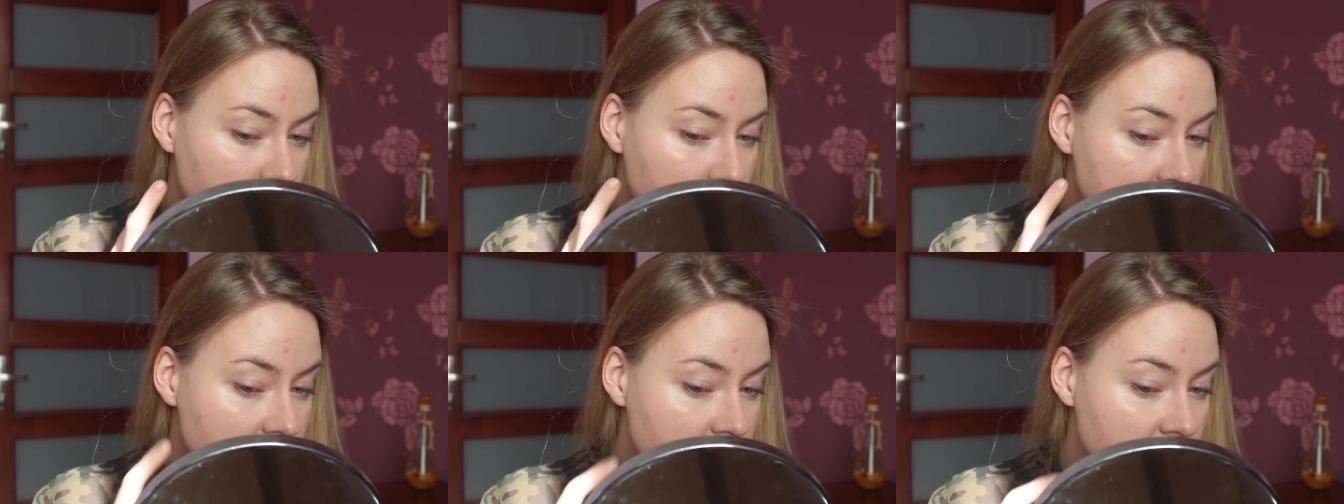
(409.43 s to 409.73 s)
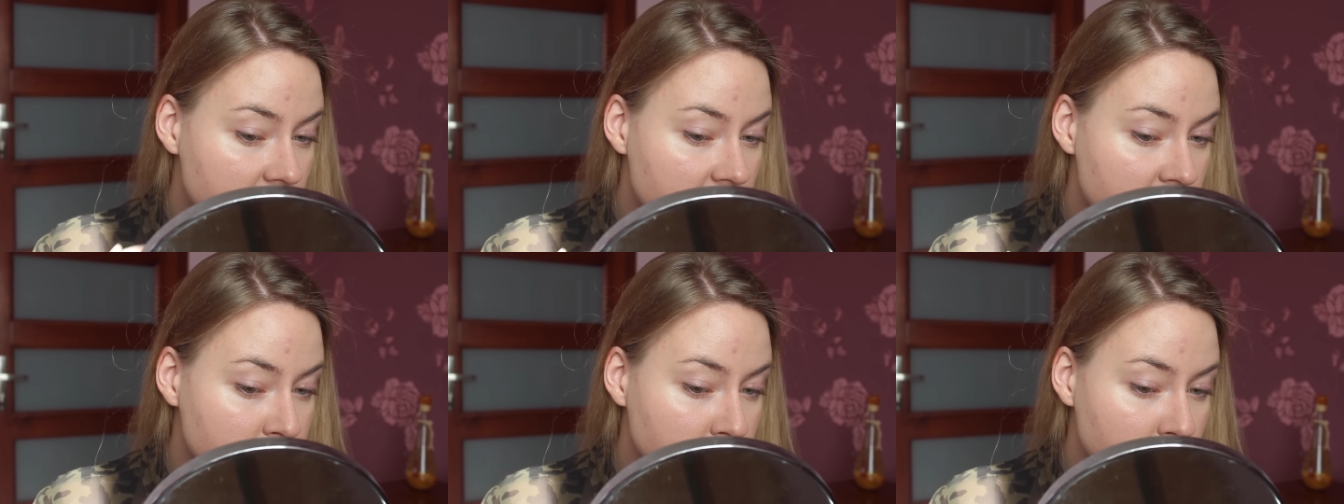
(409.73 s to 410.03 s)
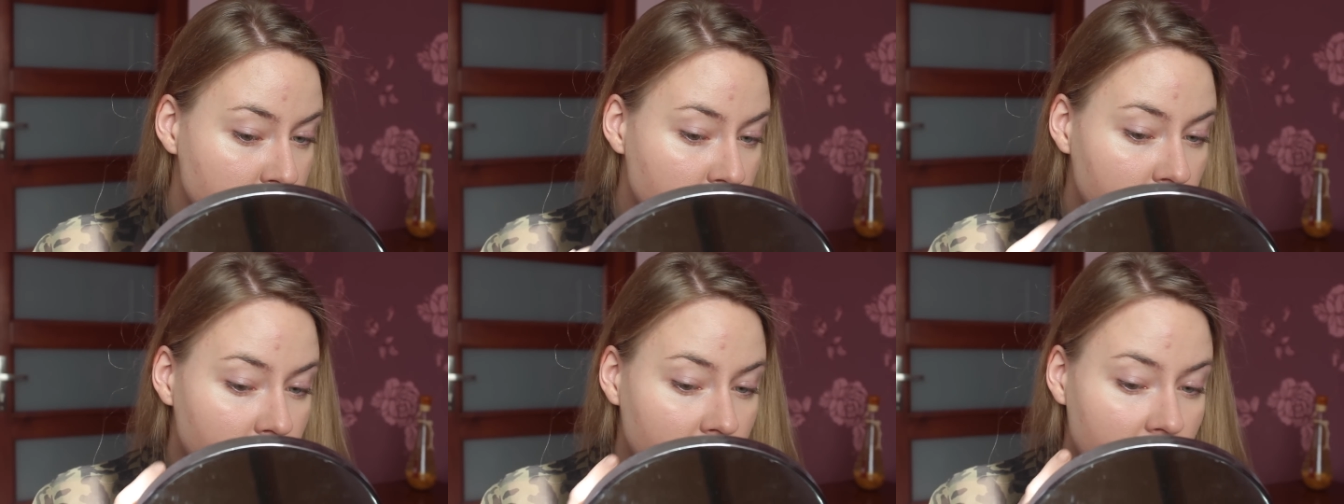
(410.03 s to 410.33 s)
to myślę, że
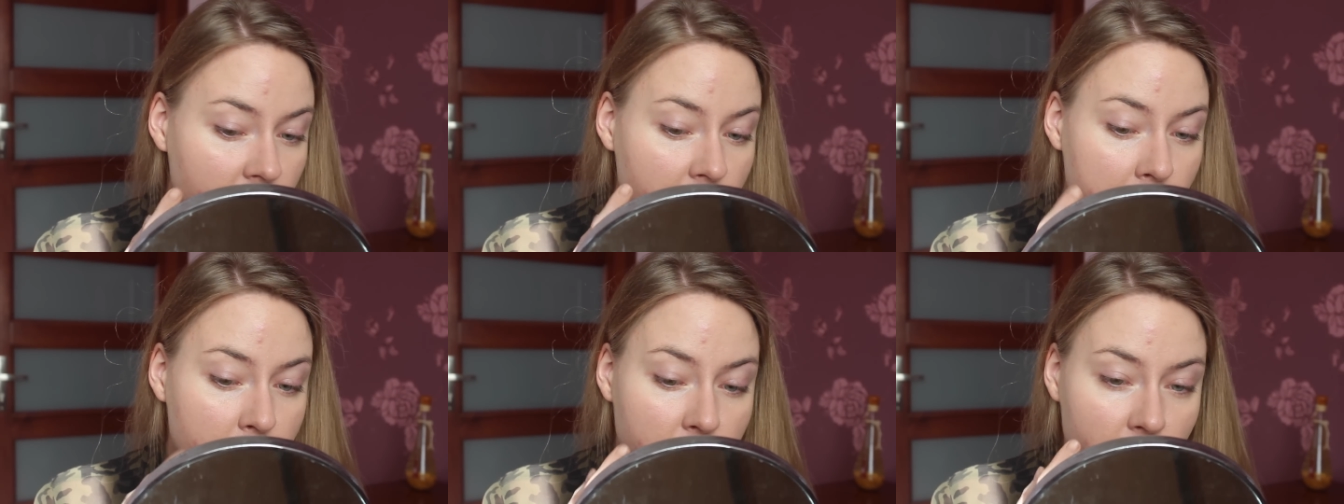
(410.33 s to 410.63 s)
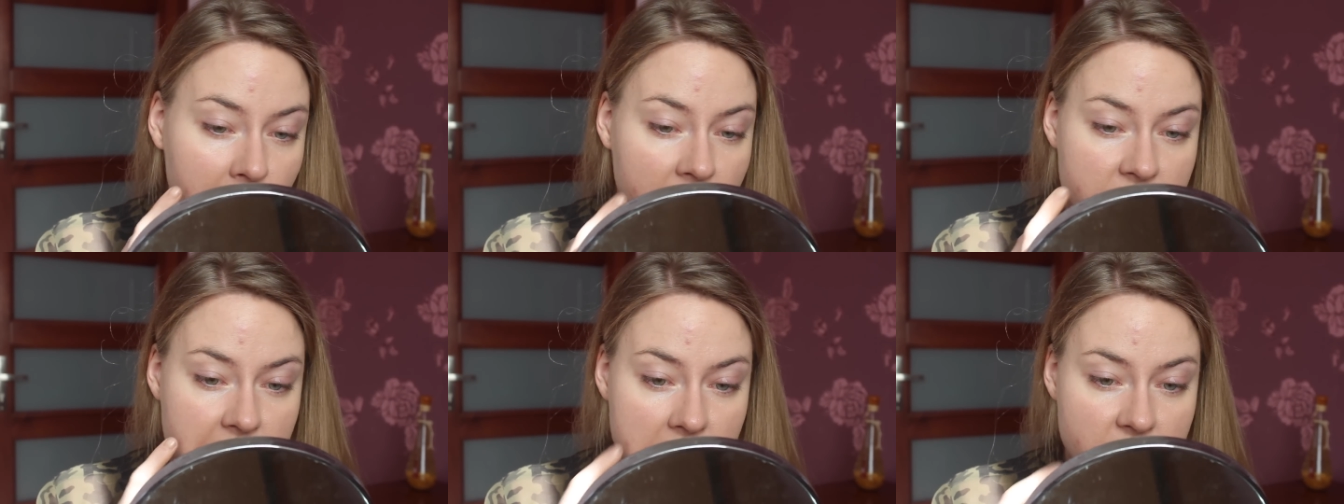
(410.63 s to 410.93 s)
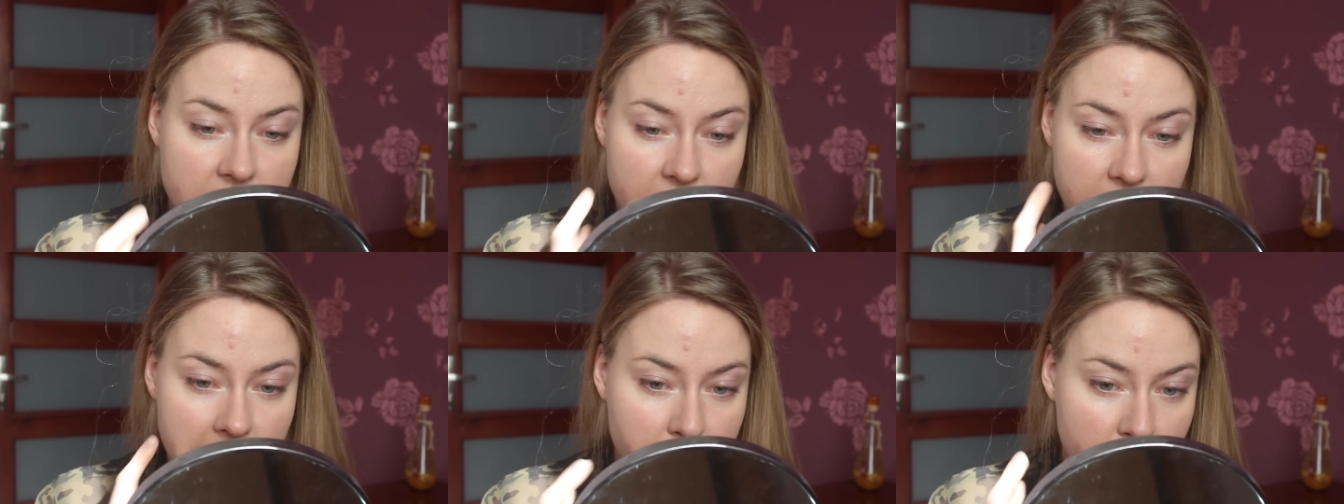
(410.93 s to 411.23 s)
bym mogła go
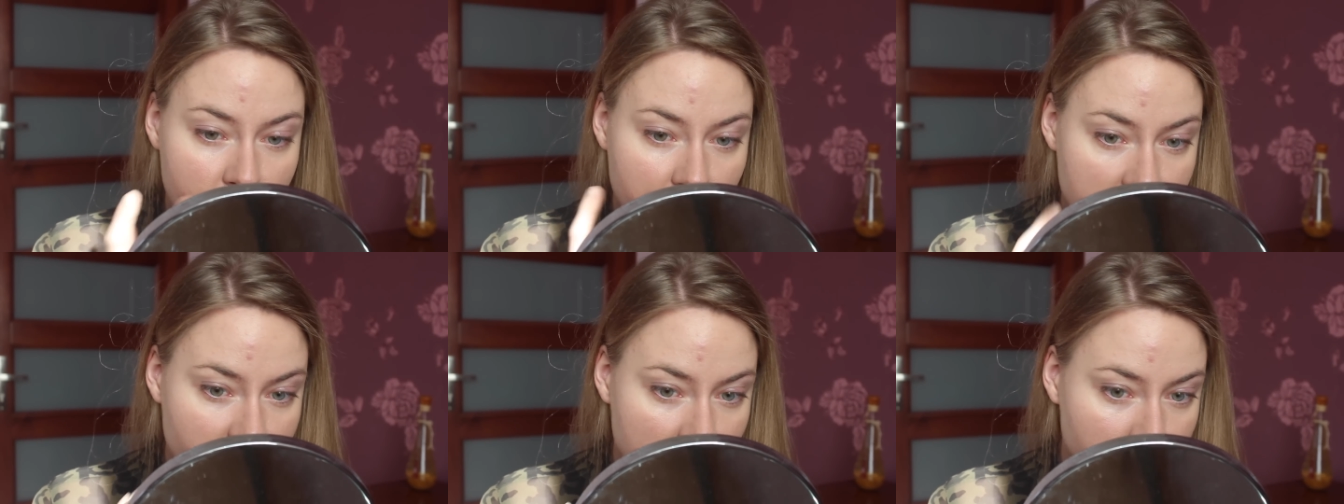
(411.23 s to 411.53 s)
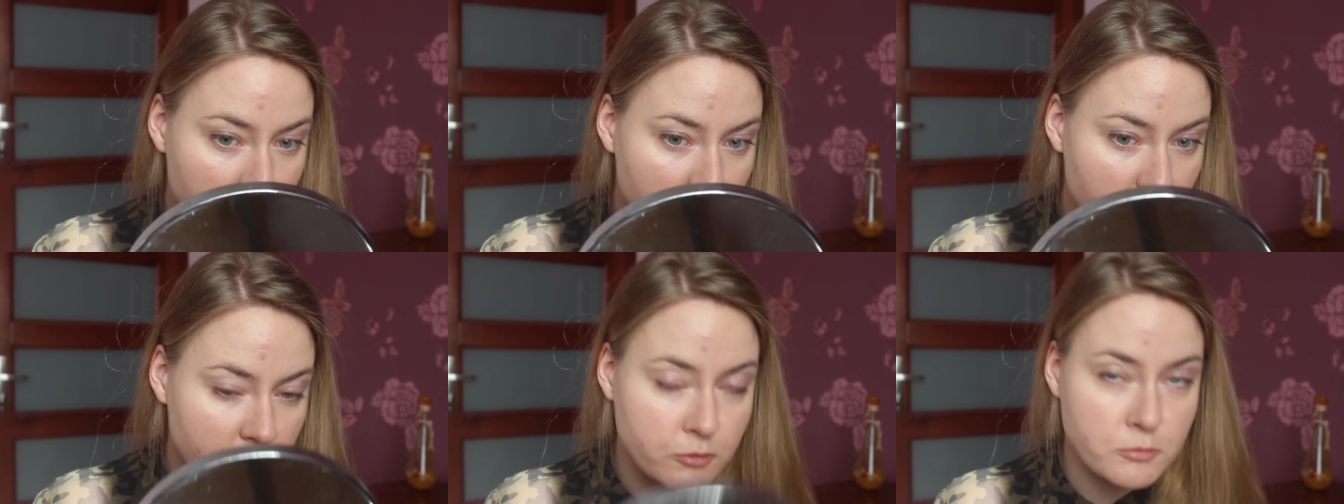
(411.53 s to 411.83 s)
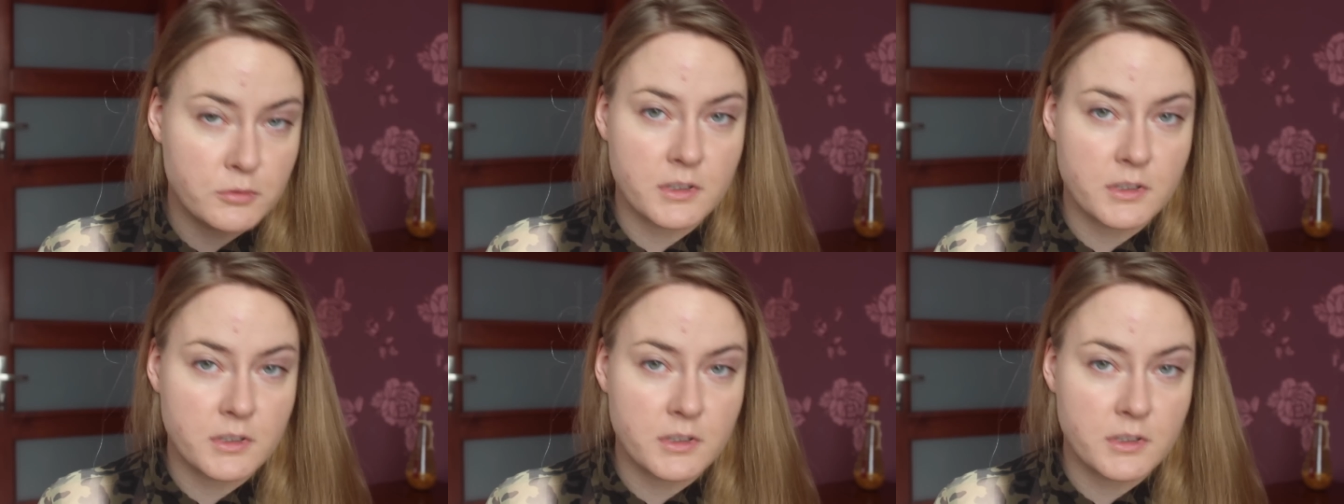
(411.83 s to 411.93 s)
polecić takim osobom,